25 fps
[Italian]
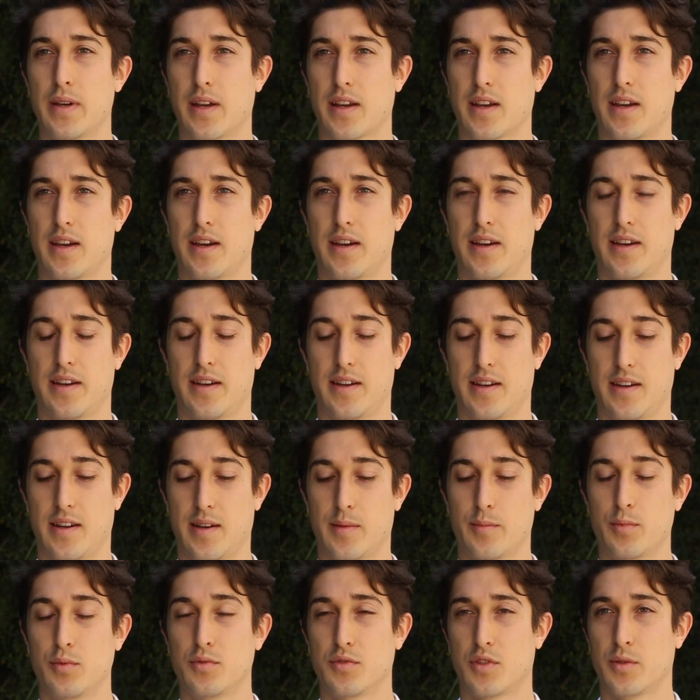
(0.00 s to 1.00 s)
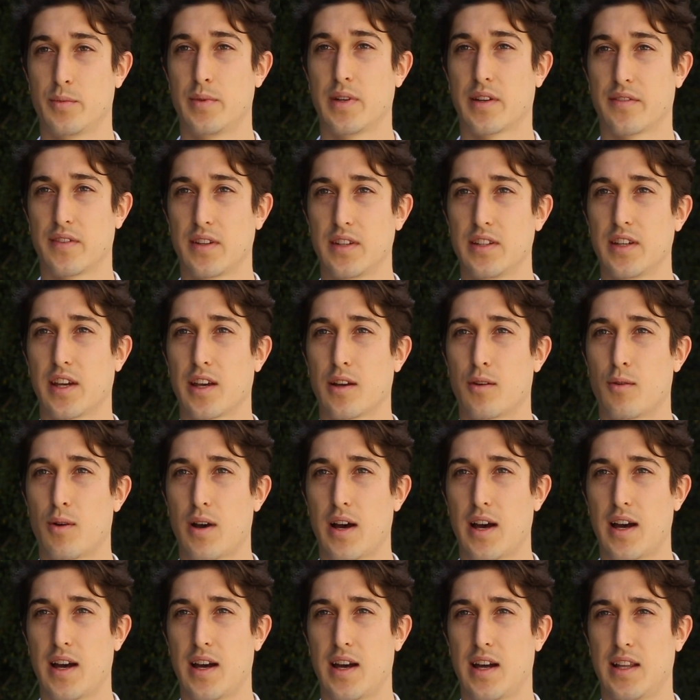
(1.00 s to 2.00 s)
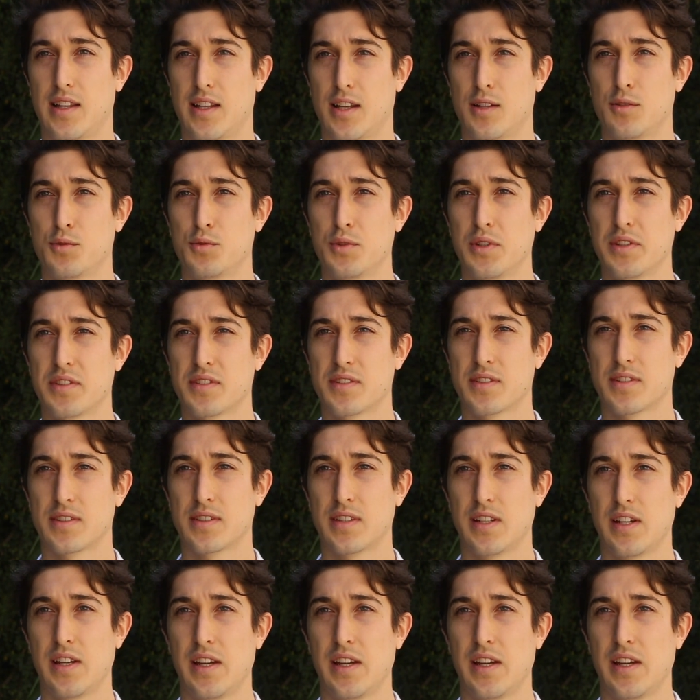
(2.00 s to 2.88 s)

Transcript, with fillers: per, eh, appunto, per venire qua alla Luis